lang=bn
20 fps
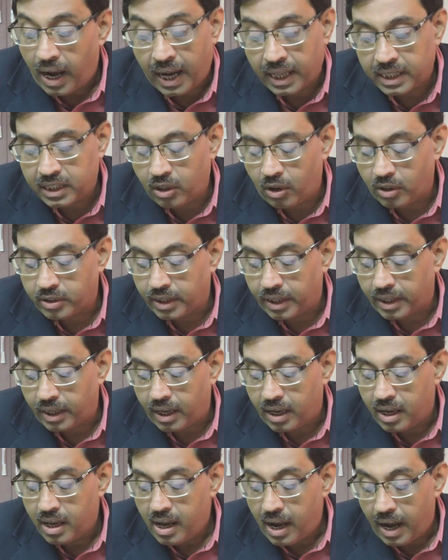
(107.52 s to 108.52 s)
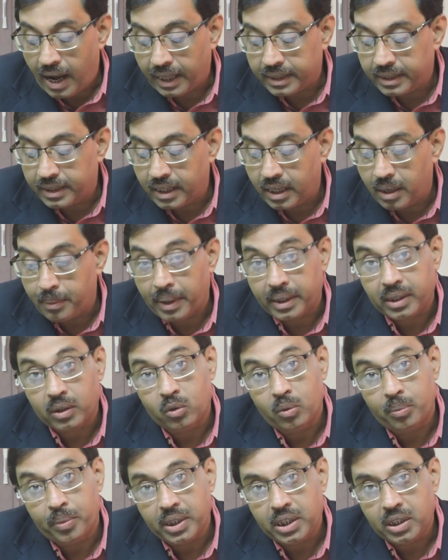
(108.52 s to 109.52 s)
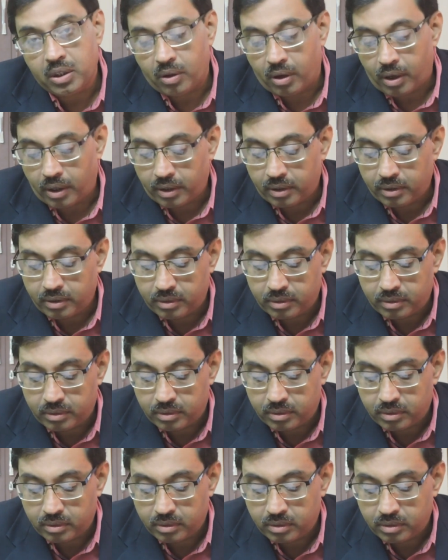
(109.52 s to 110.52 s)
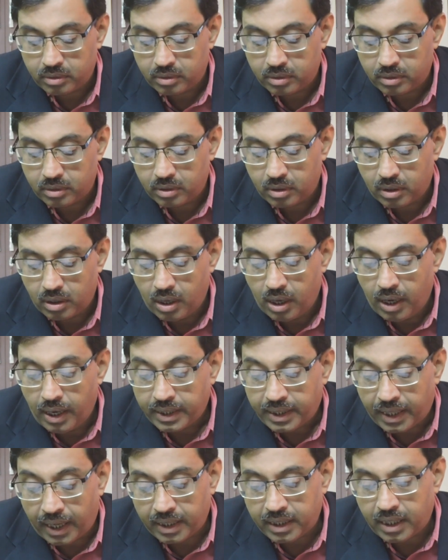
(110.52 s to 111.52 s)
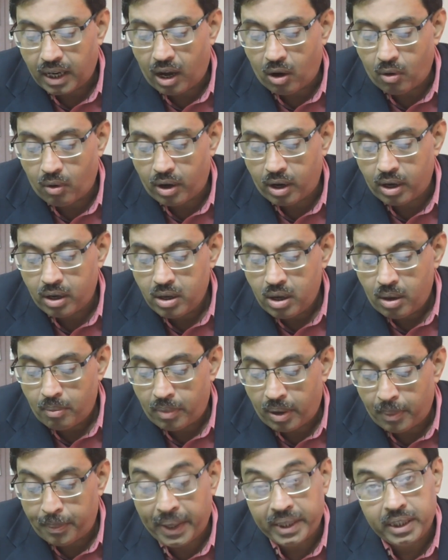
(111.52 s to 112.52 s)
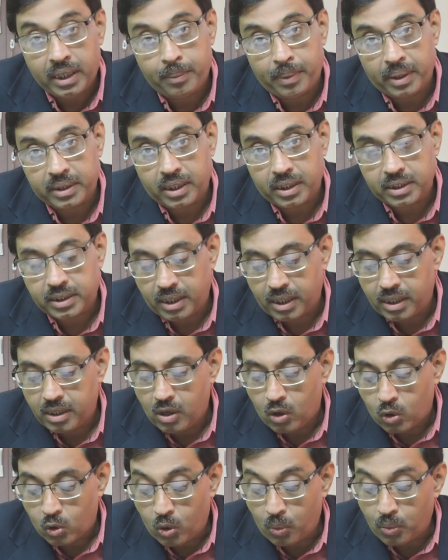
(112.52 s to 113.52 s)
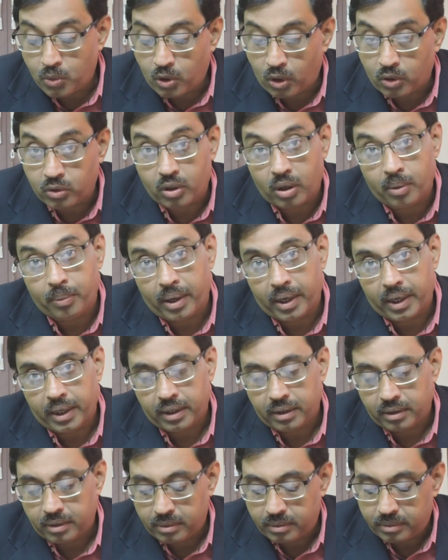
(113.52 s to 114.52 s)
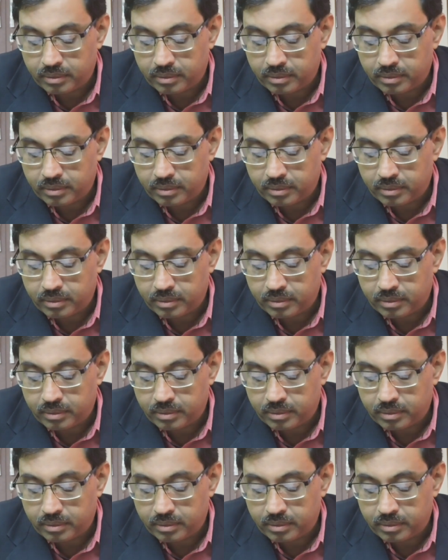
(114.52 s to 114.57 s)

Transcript: হাত দেওয়া যায় না হাত দিলে ব্যথা খুব বেশি হয় ঠান্ডা হাওয়া বা ফ্যানের বাতাসে খুব যন্ত্রণা বাড়ে